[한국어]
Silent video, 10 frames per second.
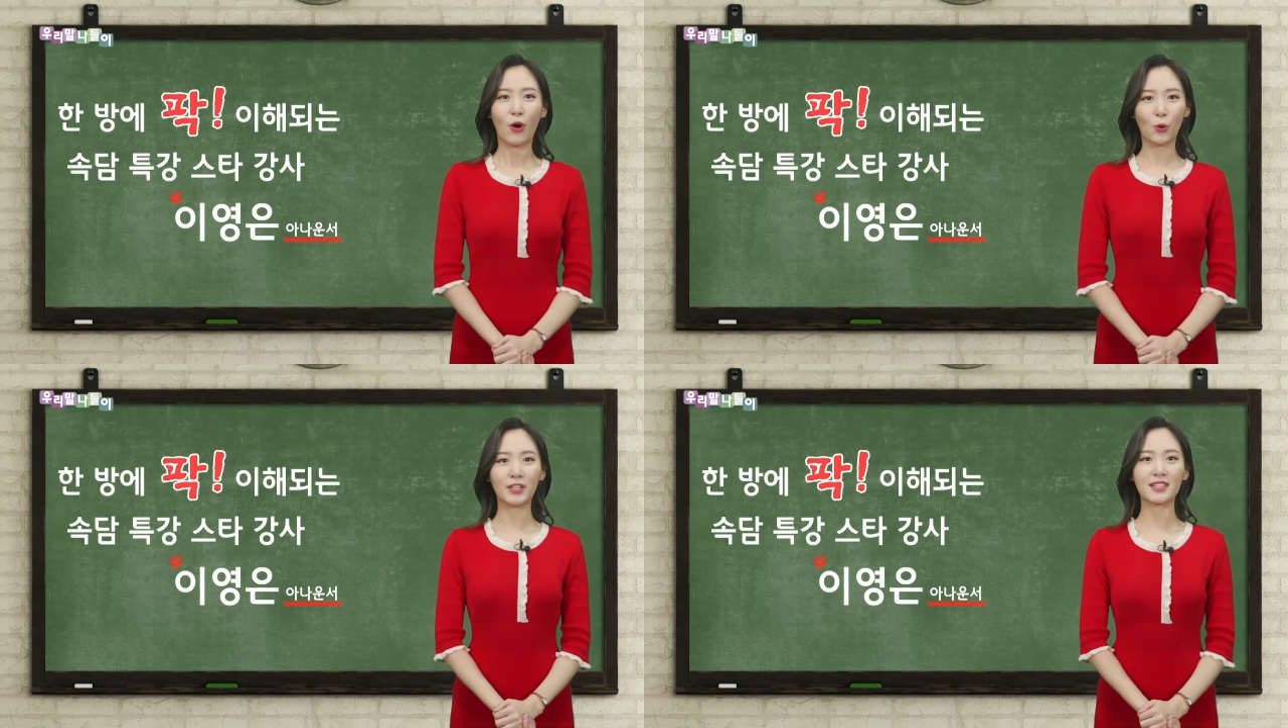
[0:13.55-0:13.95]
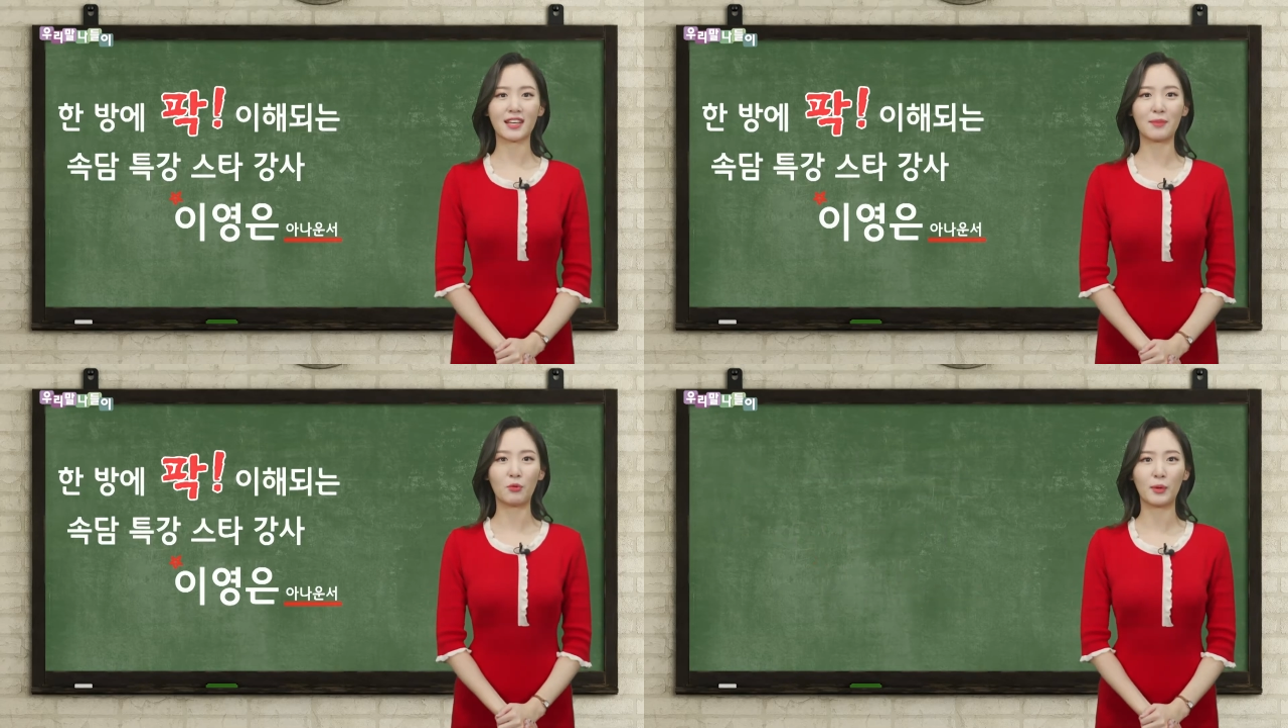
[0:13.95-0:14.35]
오늘
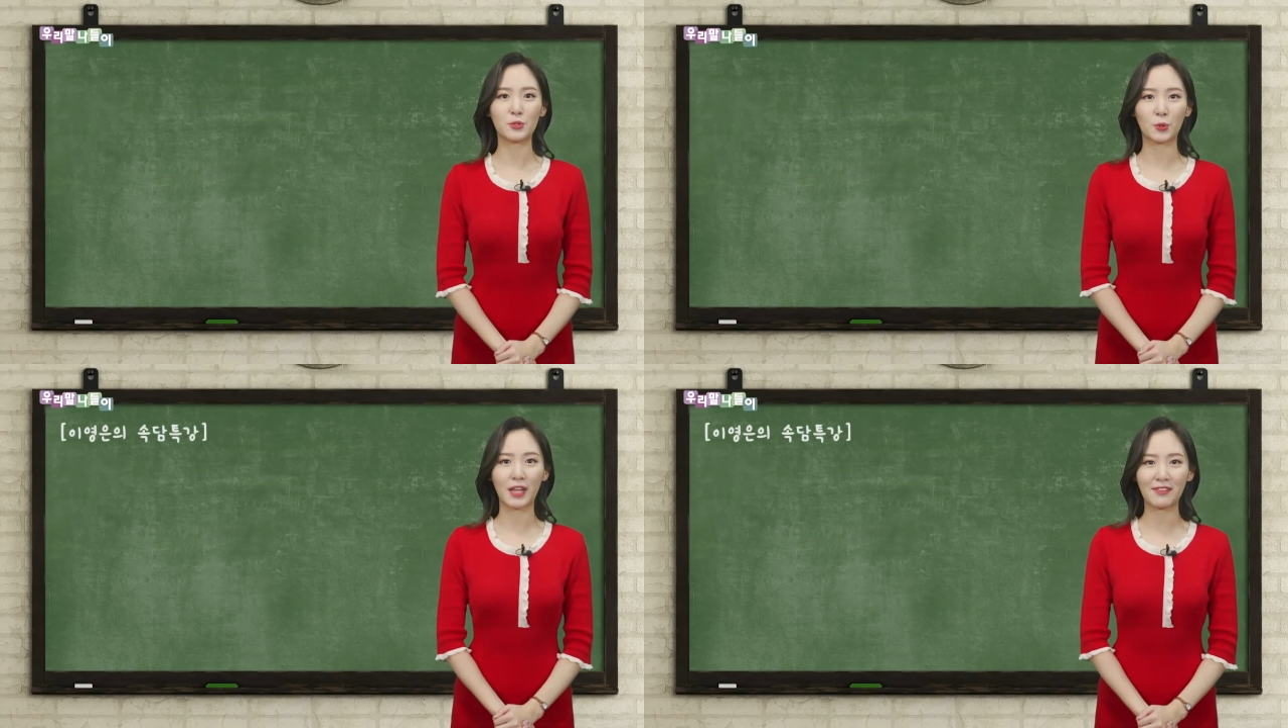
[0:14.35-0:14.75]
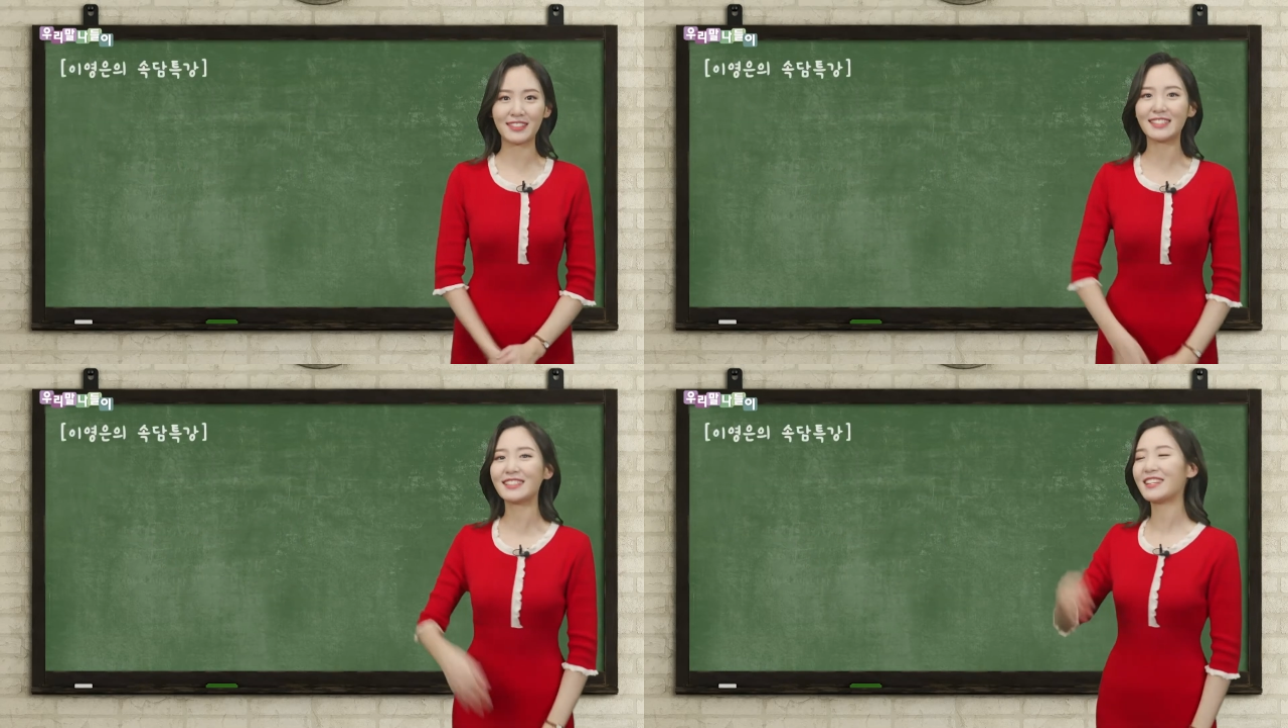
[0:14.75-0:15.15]
제가 뽑은
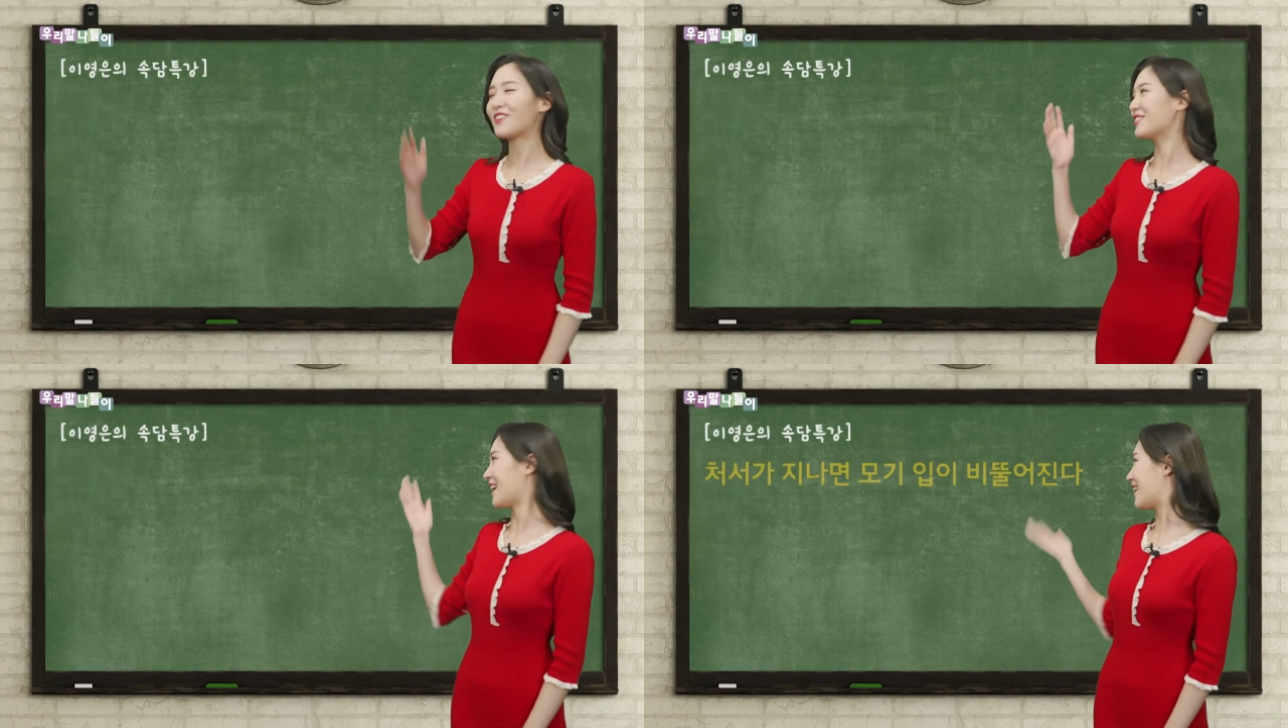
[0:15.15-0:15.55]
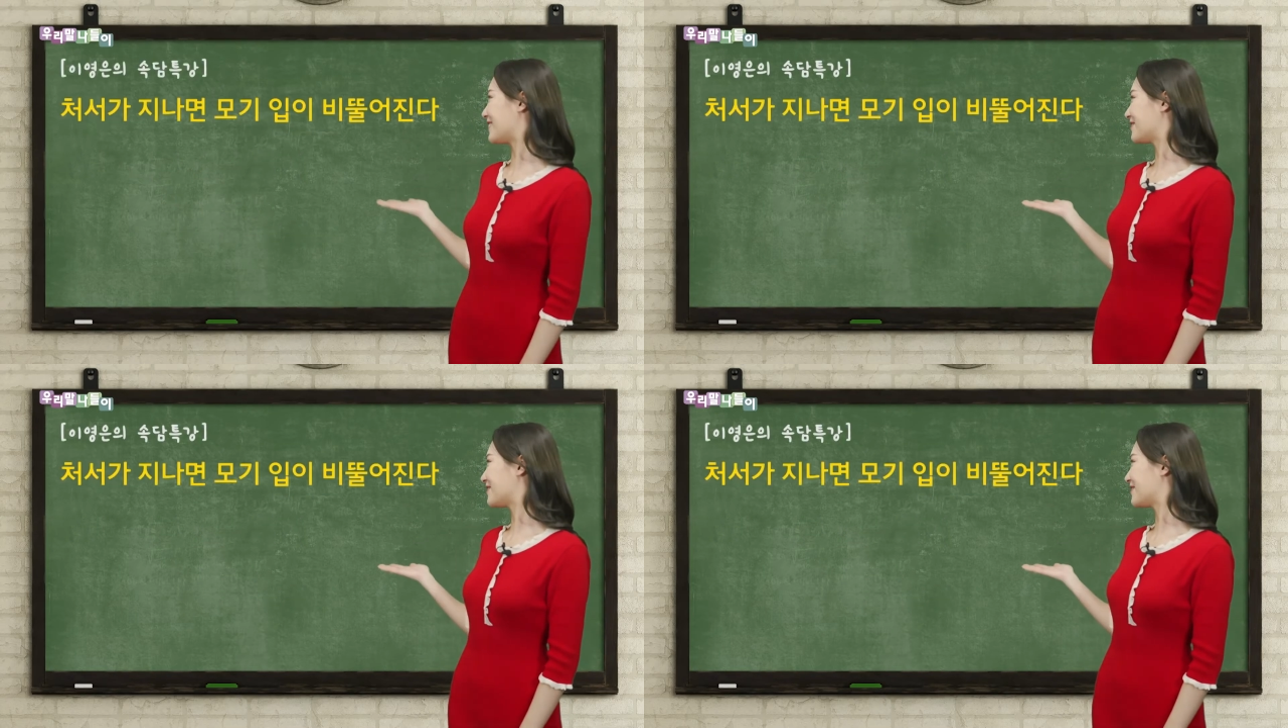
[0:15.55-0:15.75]
속담은 이겁니다.